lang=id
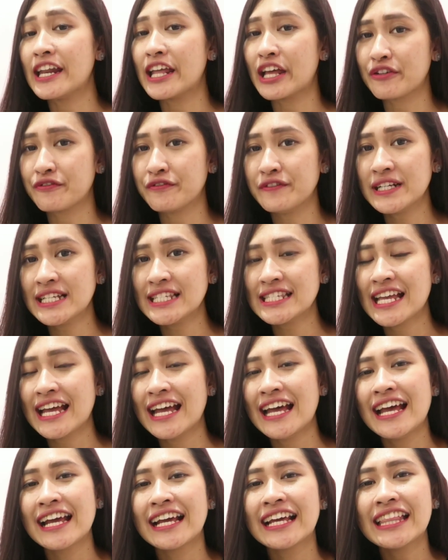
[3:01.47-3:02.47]
nervous
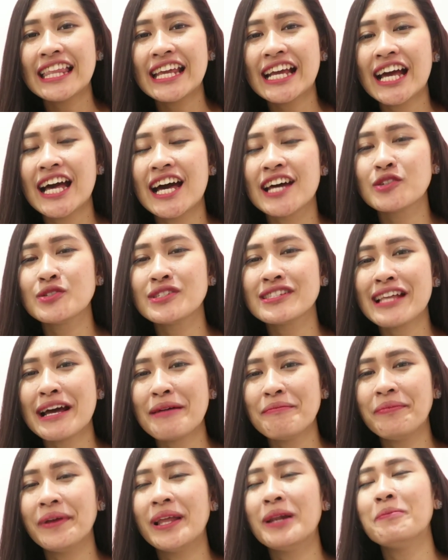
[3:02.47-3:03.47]
ketika harus
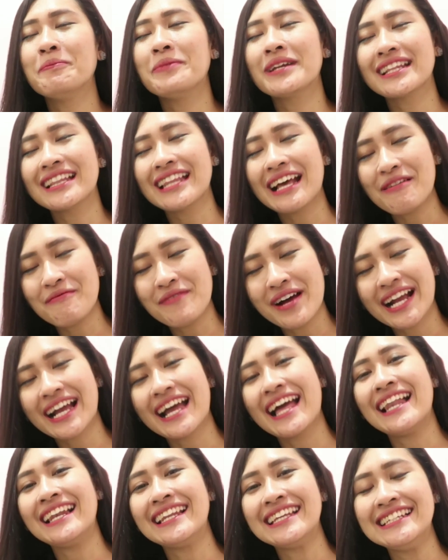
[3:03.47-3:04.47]
tampil pertama
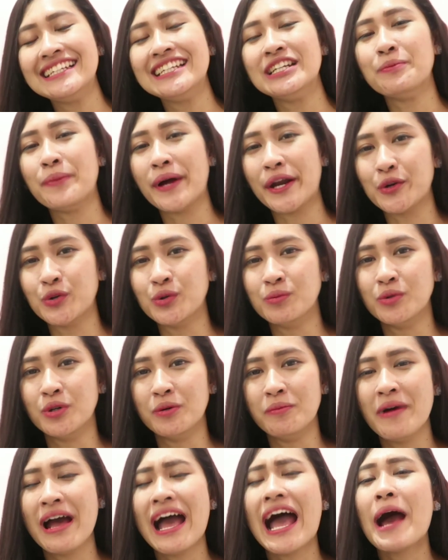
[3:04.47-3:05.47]
kali di depan umum.